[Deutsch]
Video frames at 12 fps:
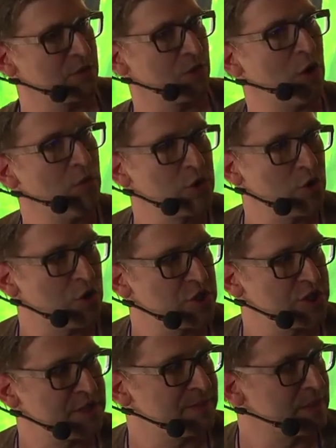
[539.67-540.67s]
ein
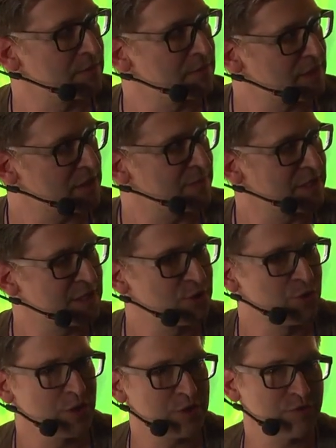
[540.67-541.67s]
Raumgeräusch, das man, das man
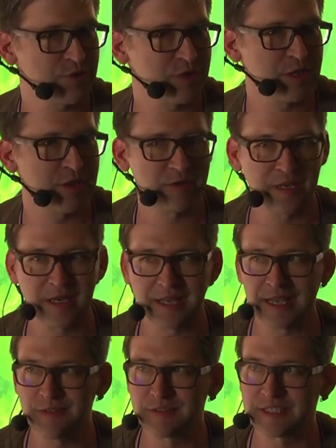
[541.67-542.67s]
jetzt hört. Könnt ihr auch
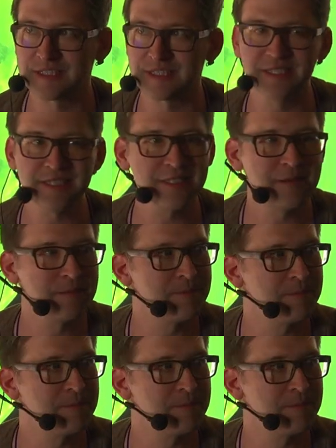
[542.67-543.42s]
erkennen, was das ist?